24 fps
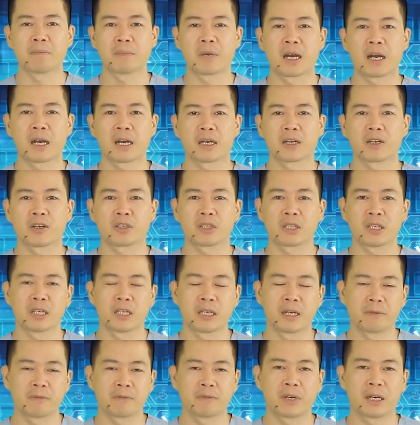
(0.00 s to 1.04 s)
mà có
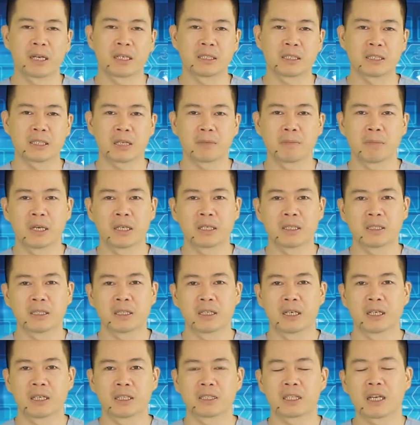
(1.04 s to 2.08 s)
thể gặp phải những tai biến
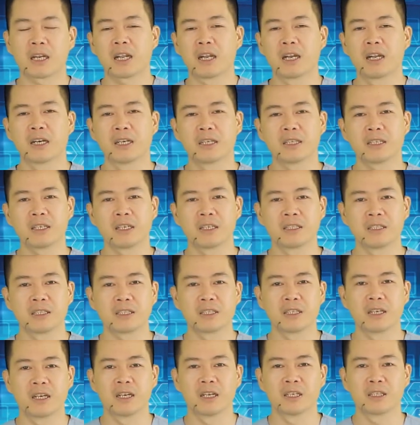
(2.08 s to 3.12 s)
uh, rất là lớn ở
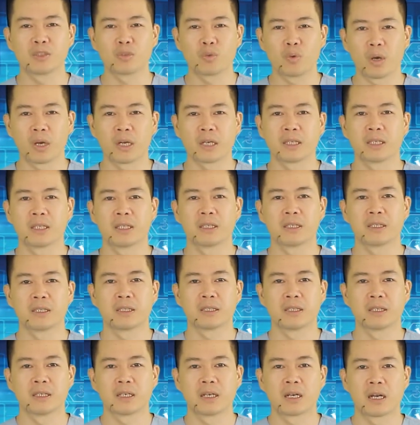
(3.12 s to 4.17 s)
những người lớn tuổi.
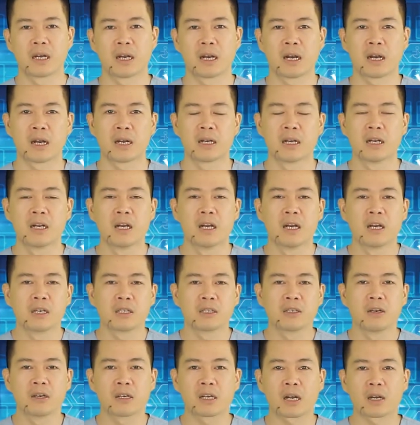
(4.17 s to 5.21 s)
uh,
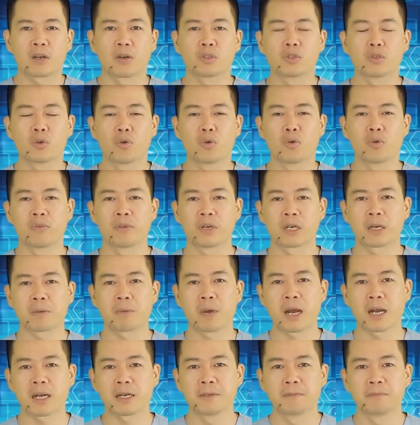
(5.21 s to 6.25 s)
Thưa các cô chú và các
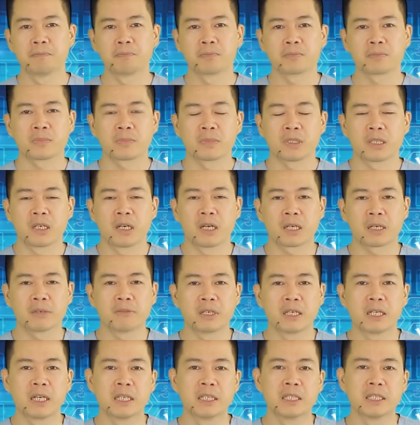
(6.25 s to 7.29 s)
bác, uh, cái
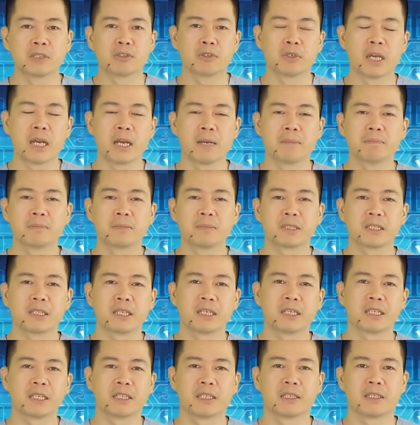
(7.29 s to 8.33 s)
vấn đề đi tiểu đêm
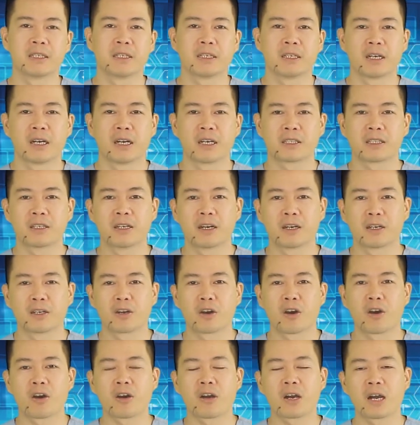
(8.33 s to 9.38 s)
thì uh, thường
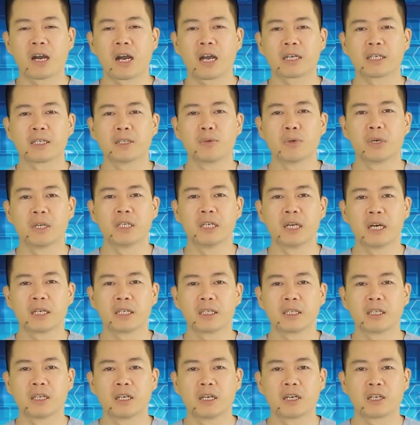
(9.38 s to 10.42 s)
có hai nguyên
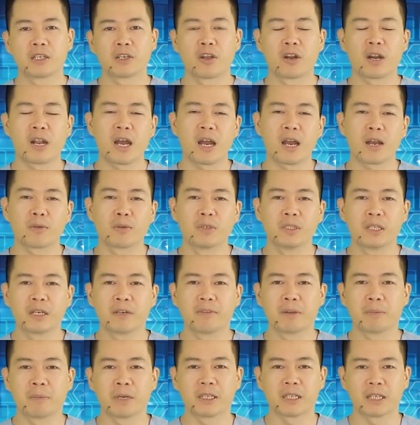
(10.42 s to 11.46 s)
nhân. Đó là nguyên
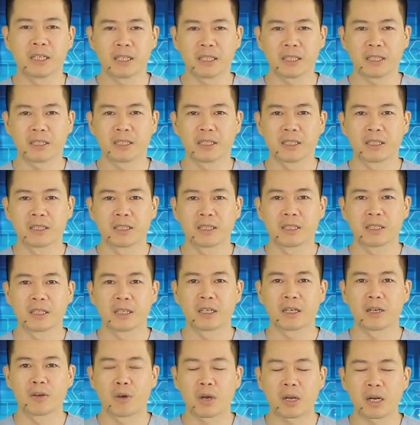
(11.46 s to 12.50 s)
nhân về bệnh lý
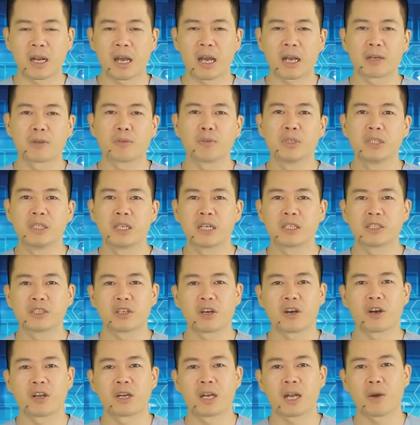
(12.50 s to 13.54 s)
uh, hoặc là cái nguyên nhân
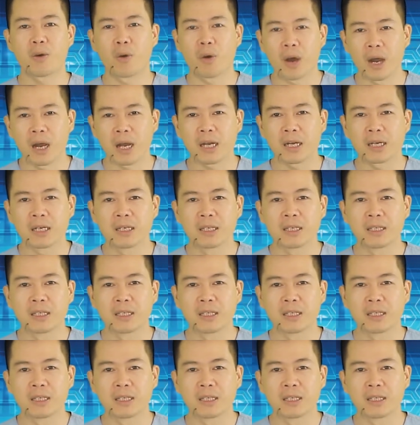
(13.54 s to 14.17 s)
do lão hóa.